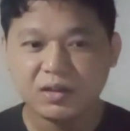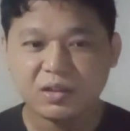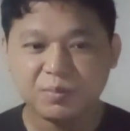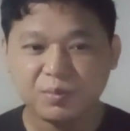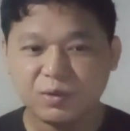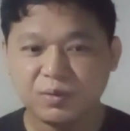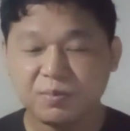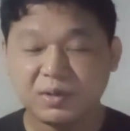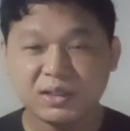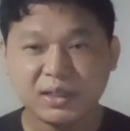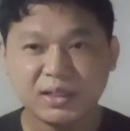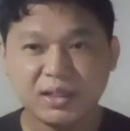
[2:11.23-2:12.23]
10%
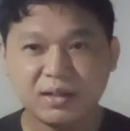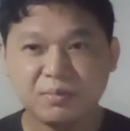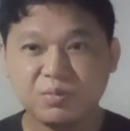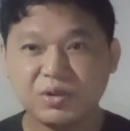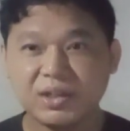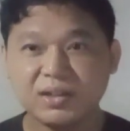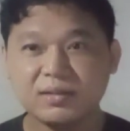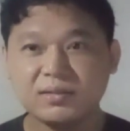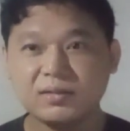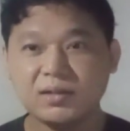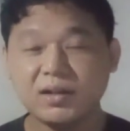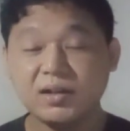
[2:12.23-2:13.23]
nya
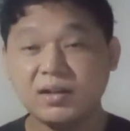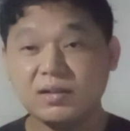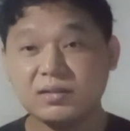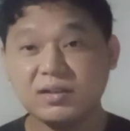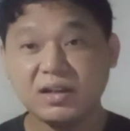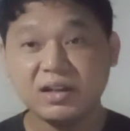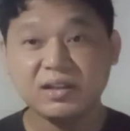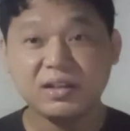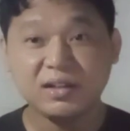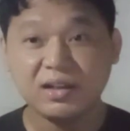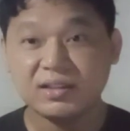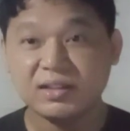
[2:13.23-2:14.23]
mungkin uh,
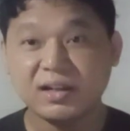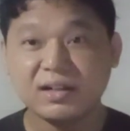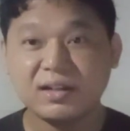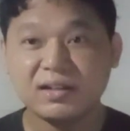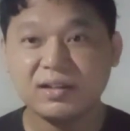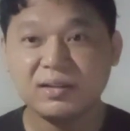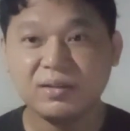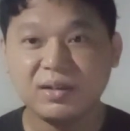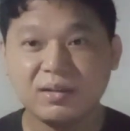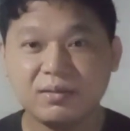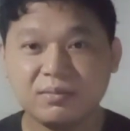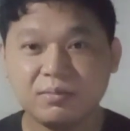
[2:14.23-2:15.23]
kritik dan saran
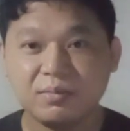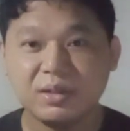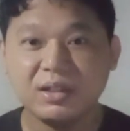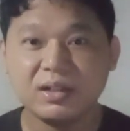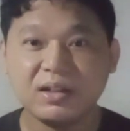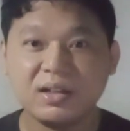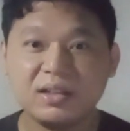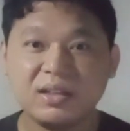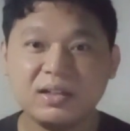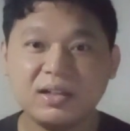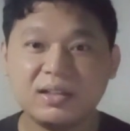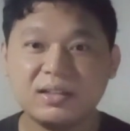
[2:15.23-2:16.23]
gitu ya banyak
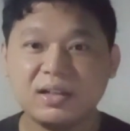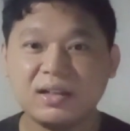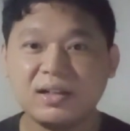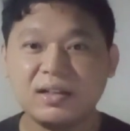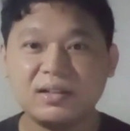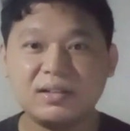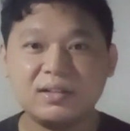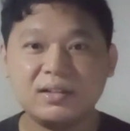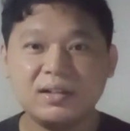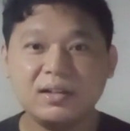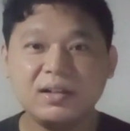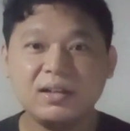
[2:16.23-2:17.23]
kritik dan saran
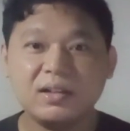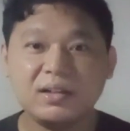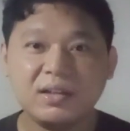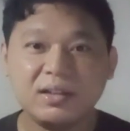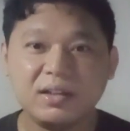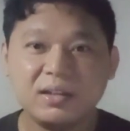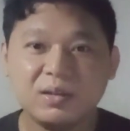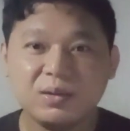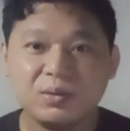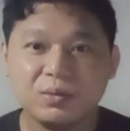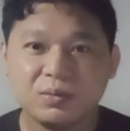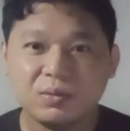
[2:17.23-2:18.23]
kayak gitu